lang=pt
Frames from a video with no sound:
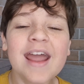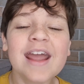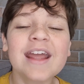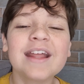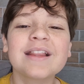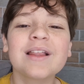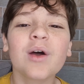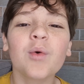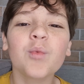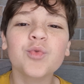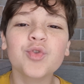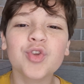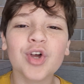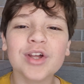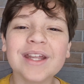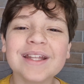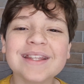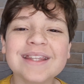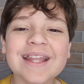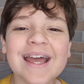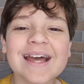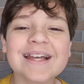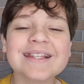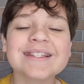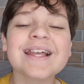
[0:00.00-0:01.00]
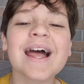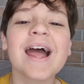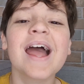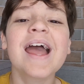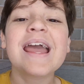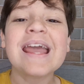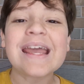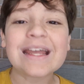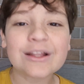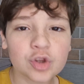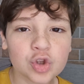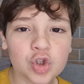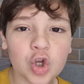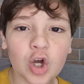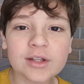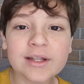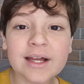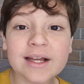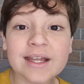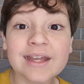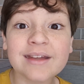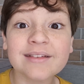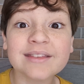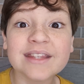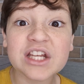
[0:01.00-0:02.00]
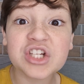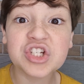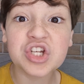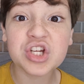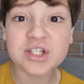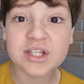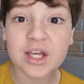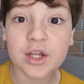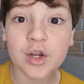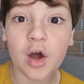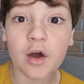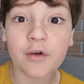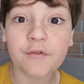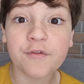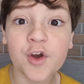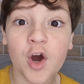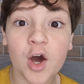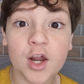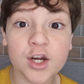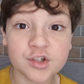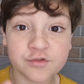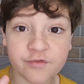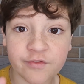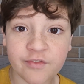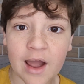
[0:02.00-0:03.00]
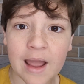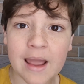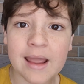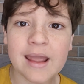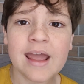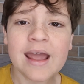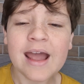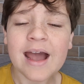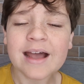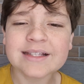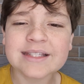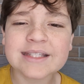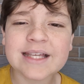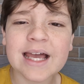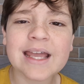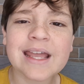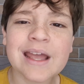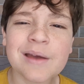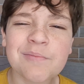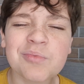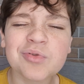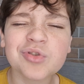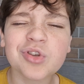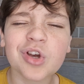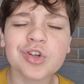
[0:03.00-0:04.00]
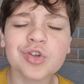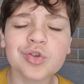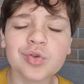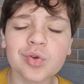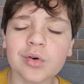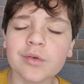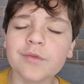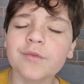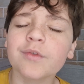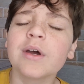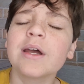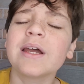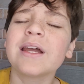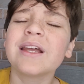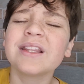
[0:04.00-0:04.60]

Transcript: Então, toda terça e toda quinta, às 19 horas, vai sair episódio novo.